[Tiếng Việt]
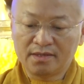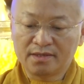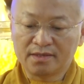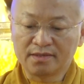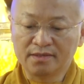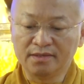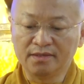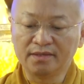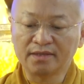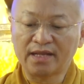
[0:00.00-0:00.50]

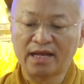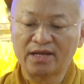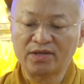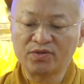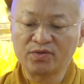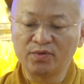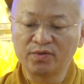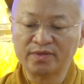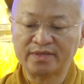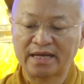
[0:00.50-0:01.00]
người thầy
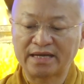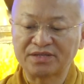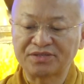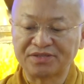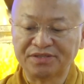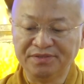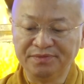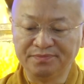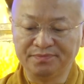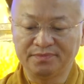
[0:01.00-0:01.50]
chốt chân
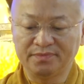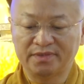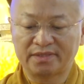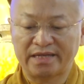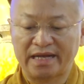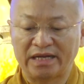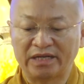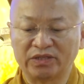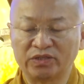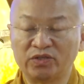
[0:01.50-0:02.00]
chính
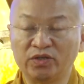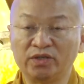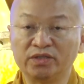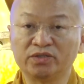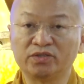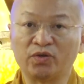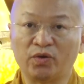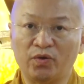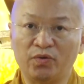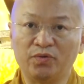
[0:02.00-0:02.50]
cần
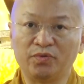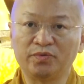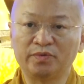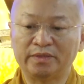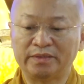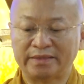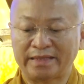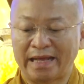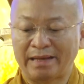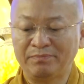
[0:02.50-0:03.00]
tuân thủ
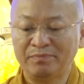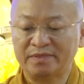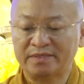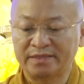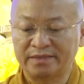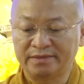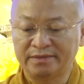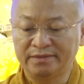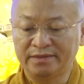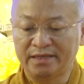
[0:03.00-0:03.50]
tám
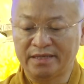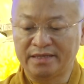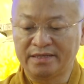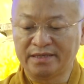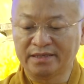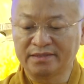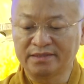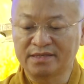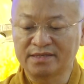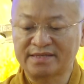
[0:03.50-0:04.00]
chữ y
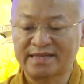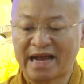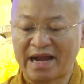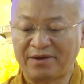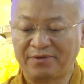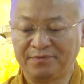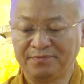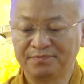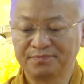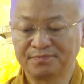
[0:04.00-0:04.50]
đức như sau